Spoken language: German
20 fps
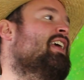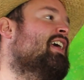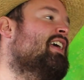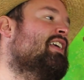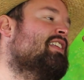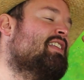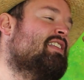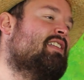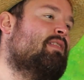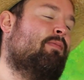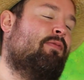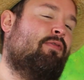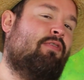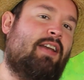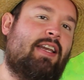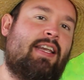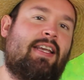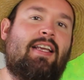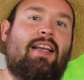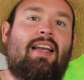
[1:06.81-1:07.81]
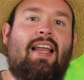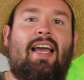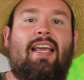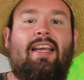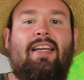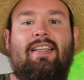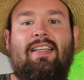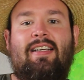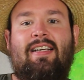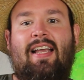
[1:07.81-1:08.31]
es ist ein
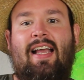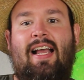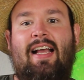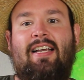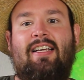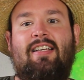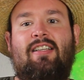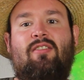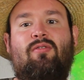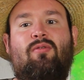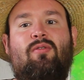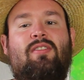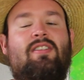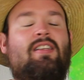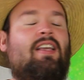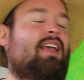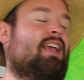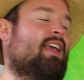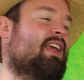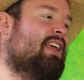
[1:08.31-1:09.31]
pflegeleichter Kaktus.